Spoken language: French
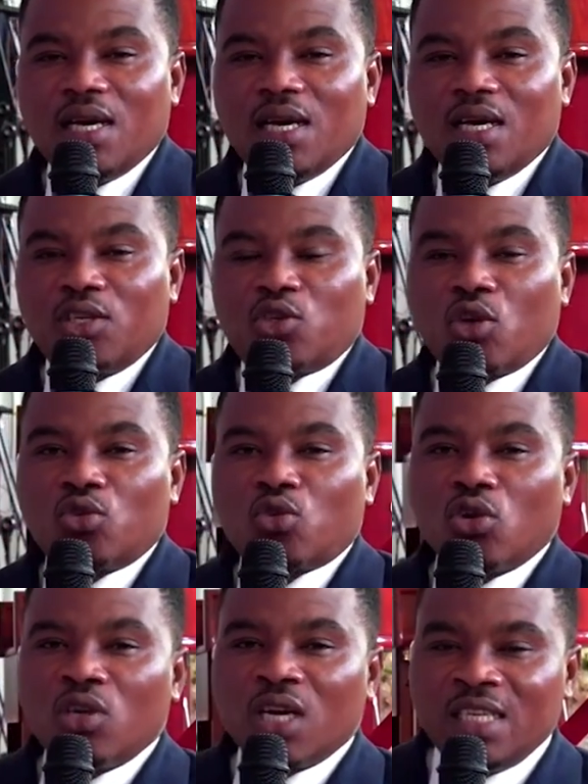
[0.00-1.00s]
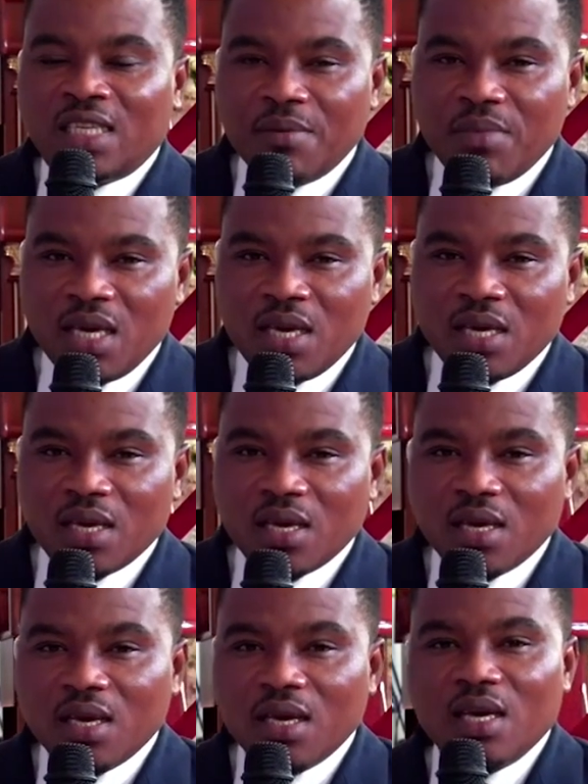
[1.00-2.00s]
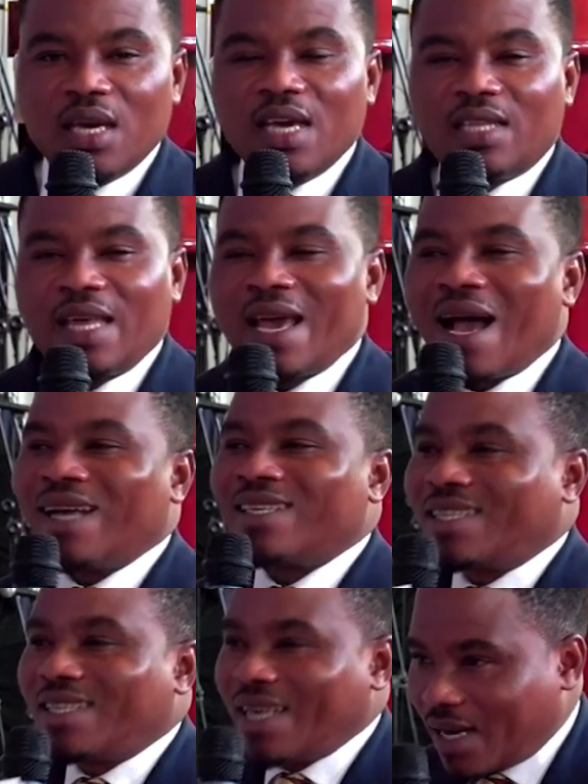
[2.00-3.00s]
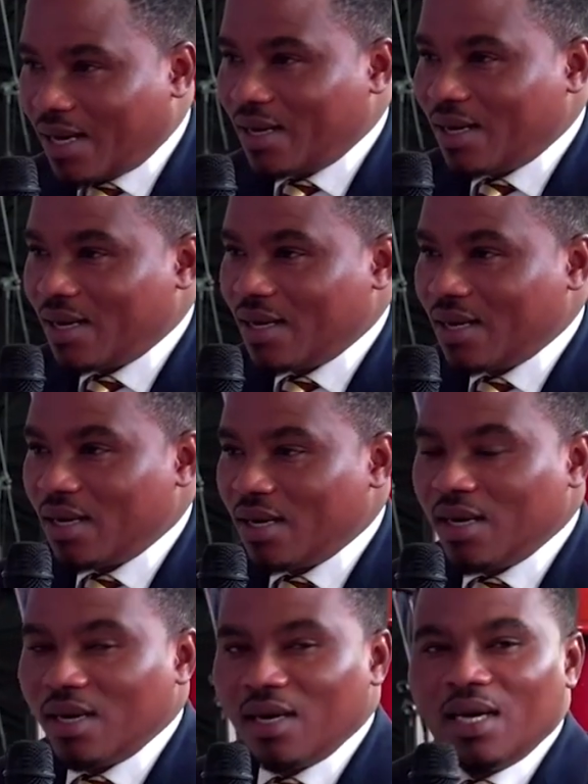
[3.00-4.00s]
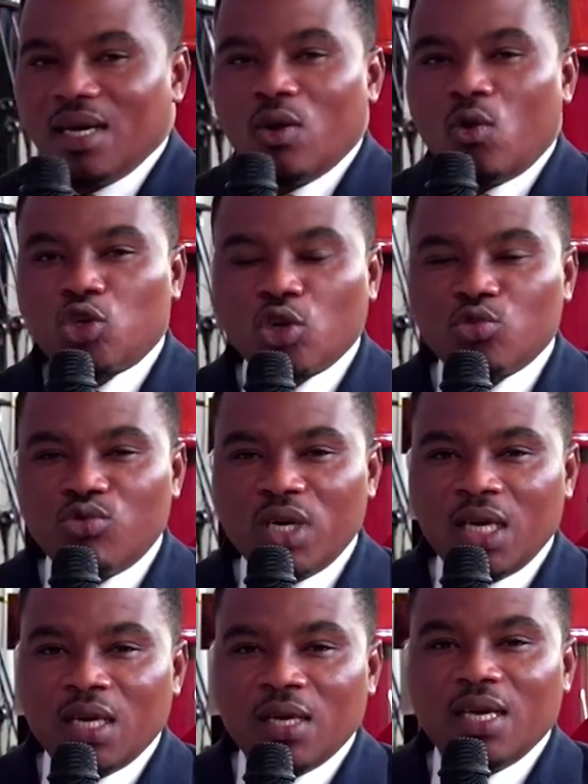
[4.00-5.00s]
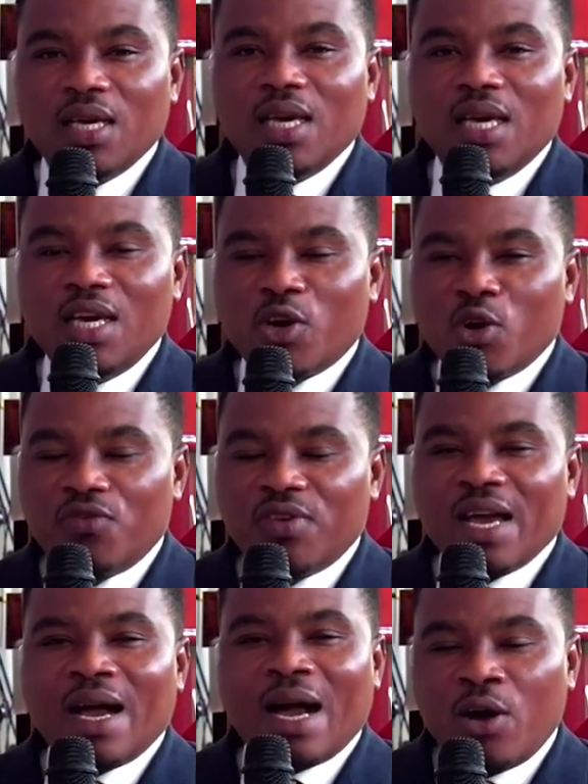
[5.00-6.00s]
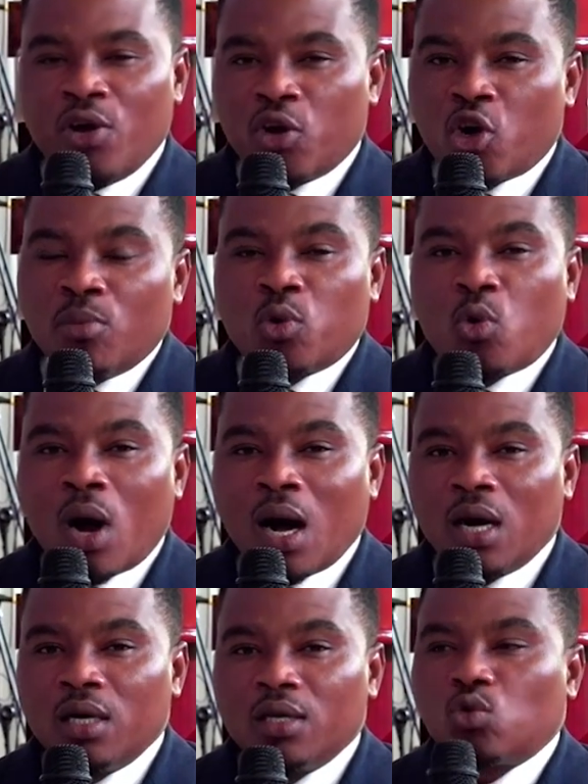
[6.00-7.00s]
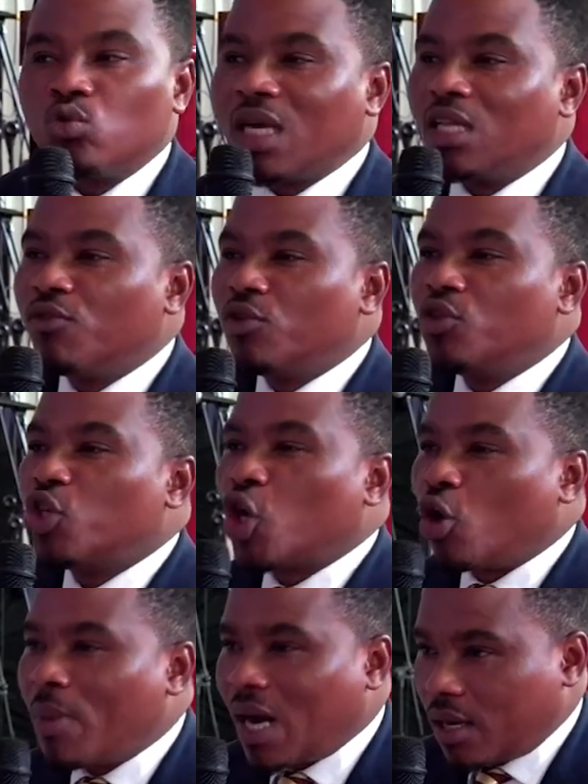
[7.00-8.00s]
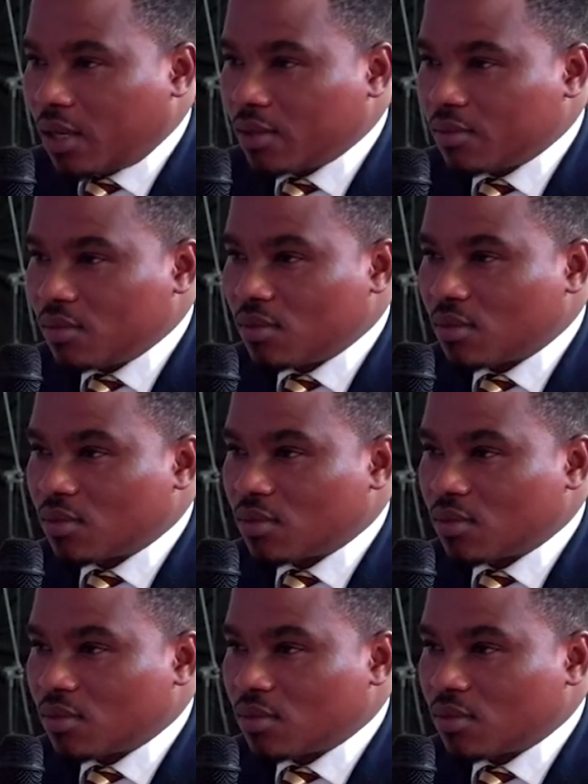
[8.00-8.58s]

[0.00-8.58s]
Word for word: Son taux de glycémie était à 5. Aujourd'hui, il revient à 1, comme quoi tout est devenu normal. Normal.